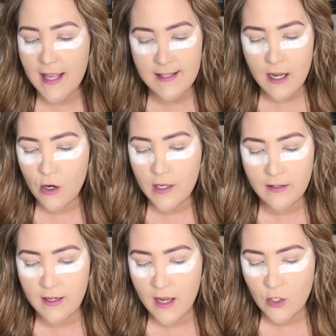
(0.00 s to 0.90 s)
Voy a hacer lo que
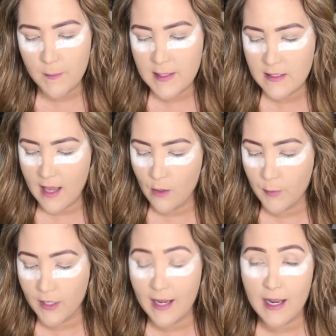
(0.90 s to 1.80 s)
tenía yo pensado,
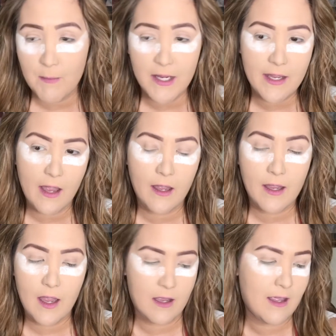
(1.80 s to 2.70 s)
porque aquel maquillaje
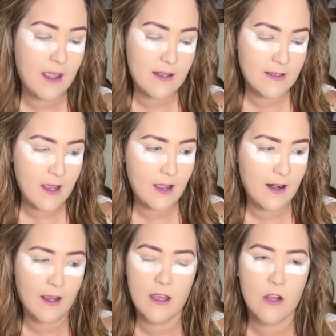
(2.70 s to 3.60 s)
que, que hice
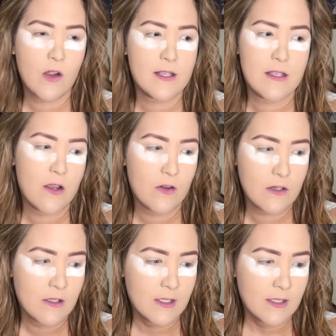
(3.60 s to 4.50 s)
en aquella ocasión,